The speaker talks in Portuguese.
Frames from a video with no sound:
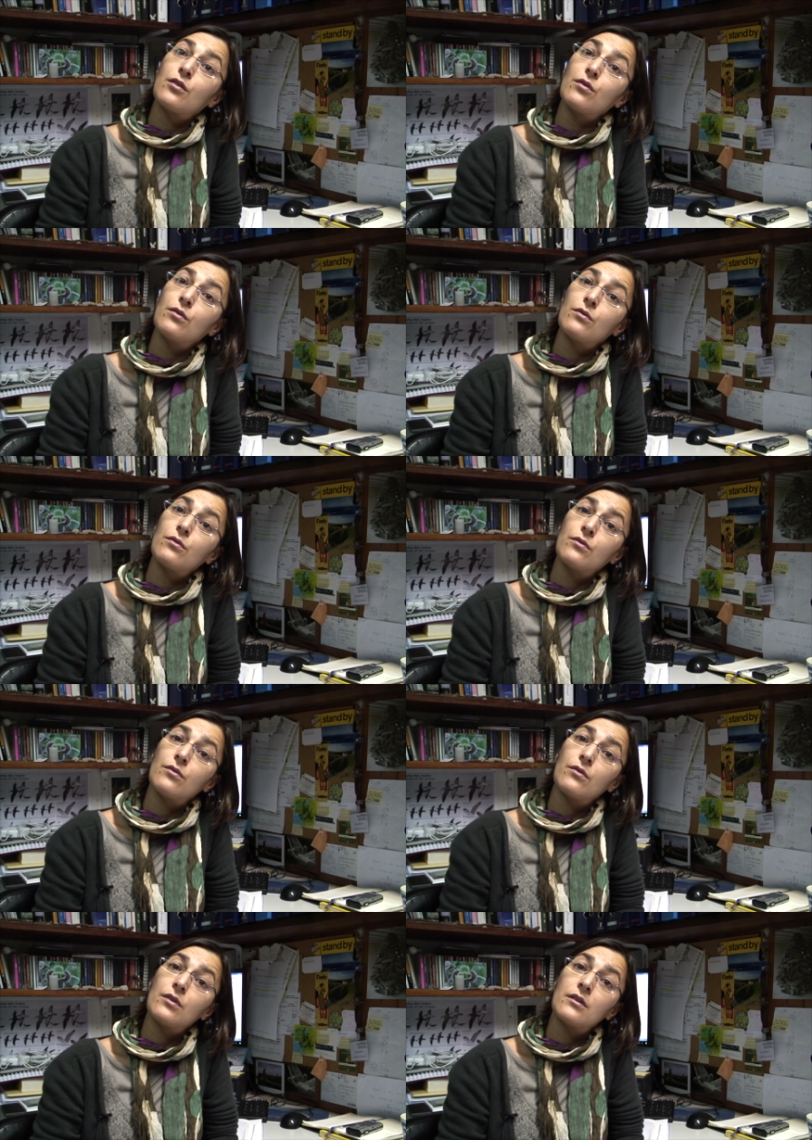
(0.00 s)
com
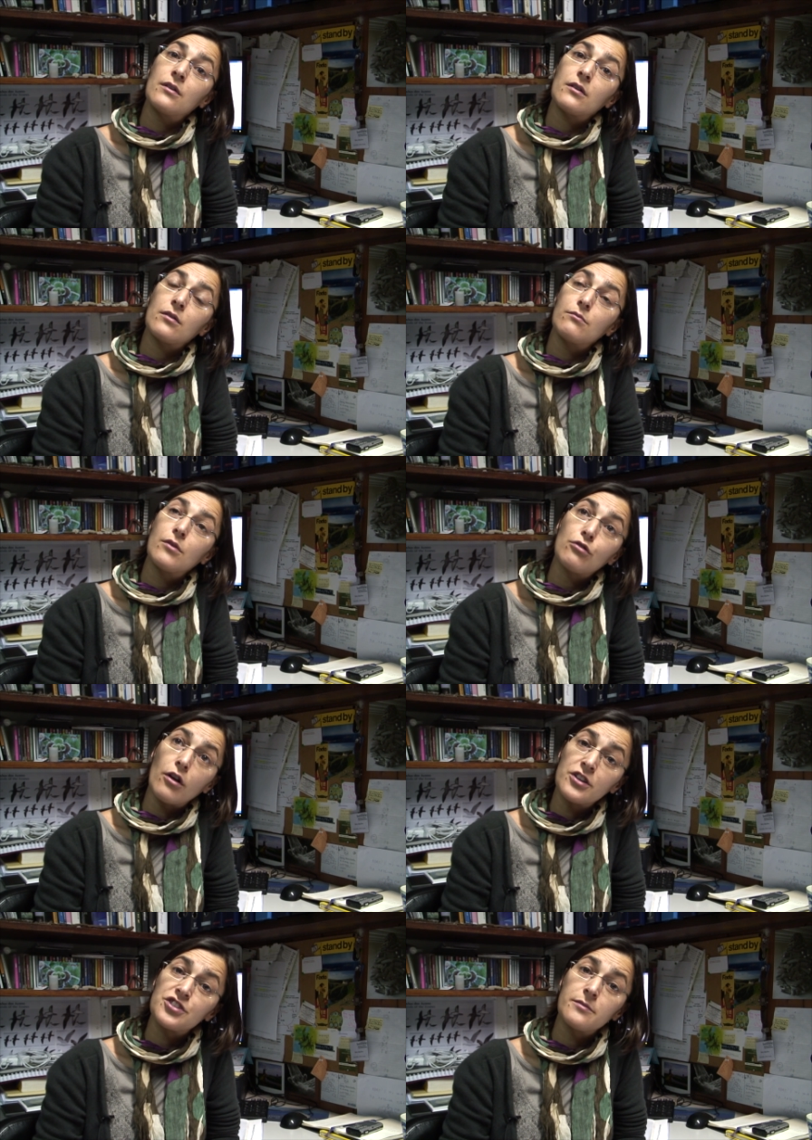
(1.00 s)
uh, uma
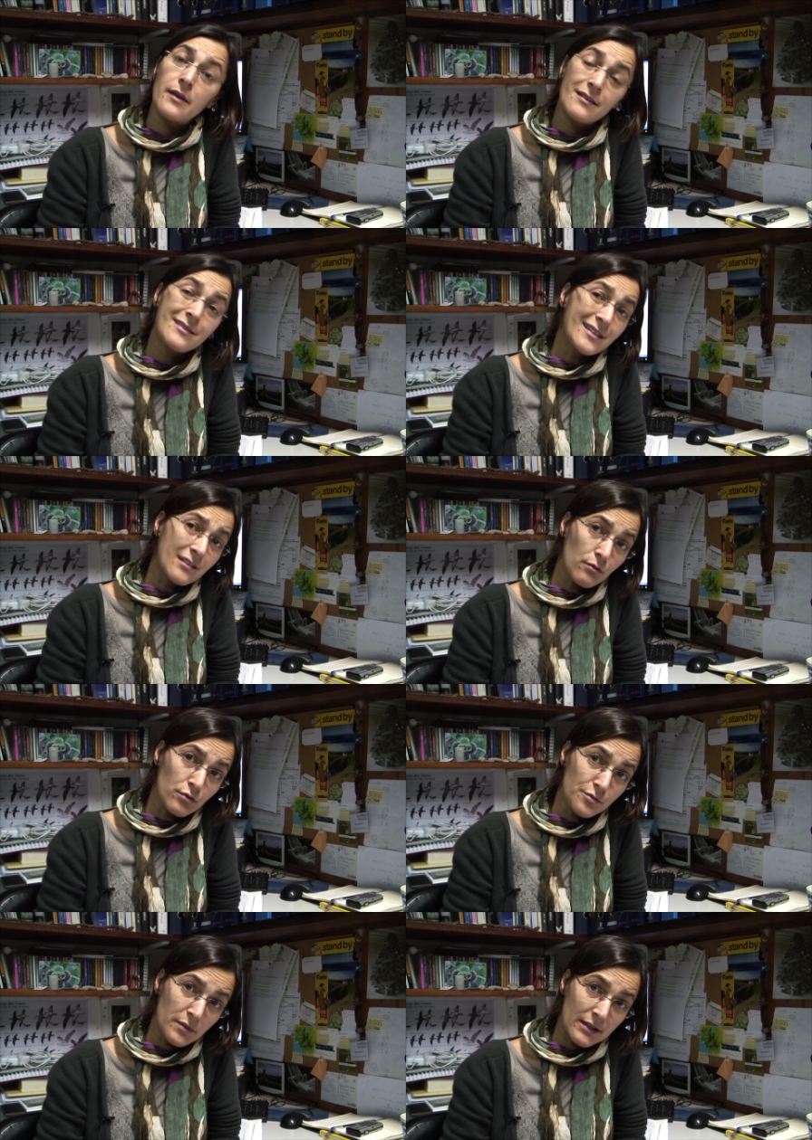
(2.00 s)
colónia estimada em 32 mil